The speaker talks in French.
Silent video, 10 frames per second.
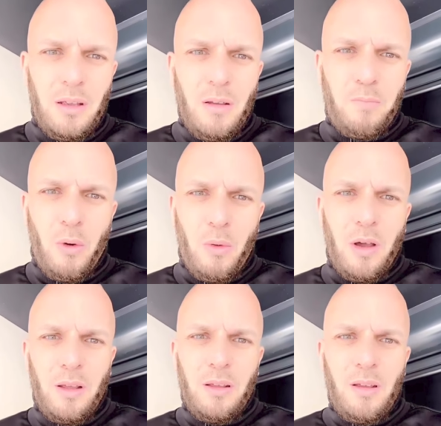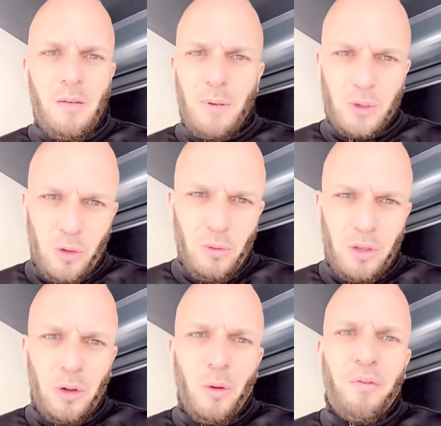Pourquoi Parce que nous,
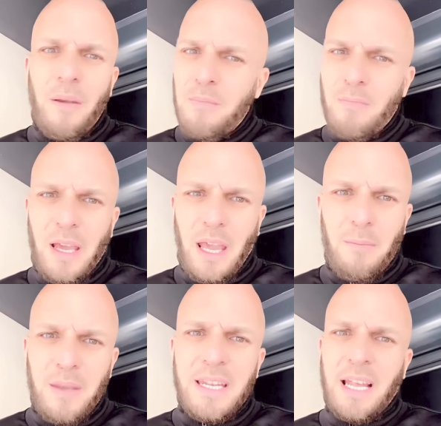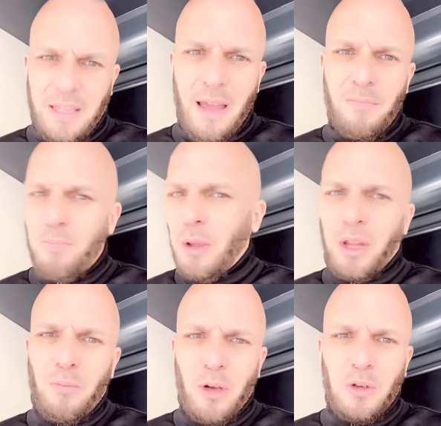dans nos familles maghrébines, à table,
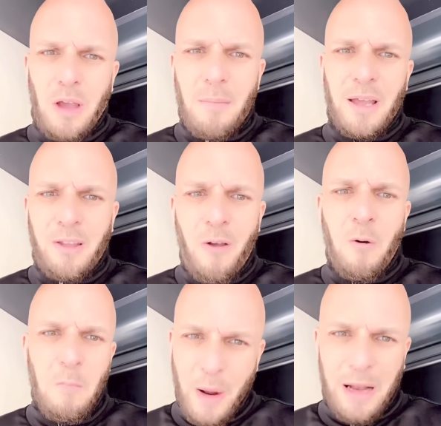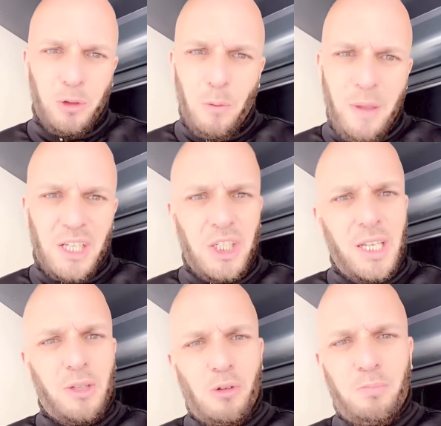pendant le mois du ramadan, on parle d'aubergine
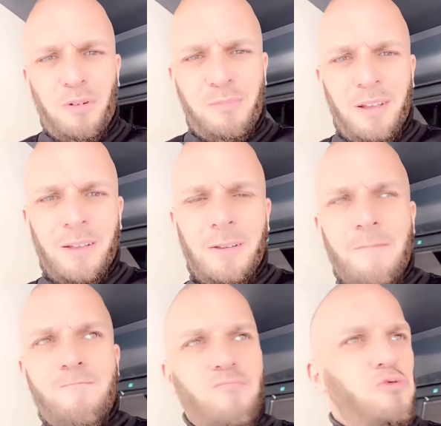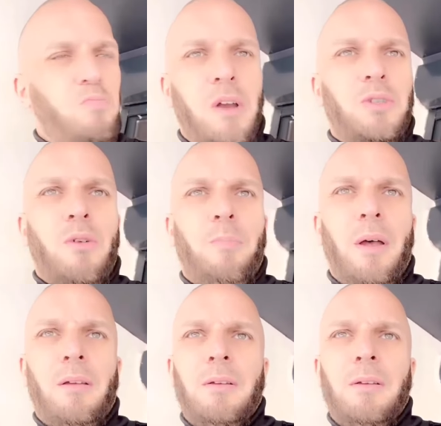et de zboub Je sais pas, je crois pas.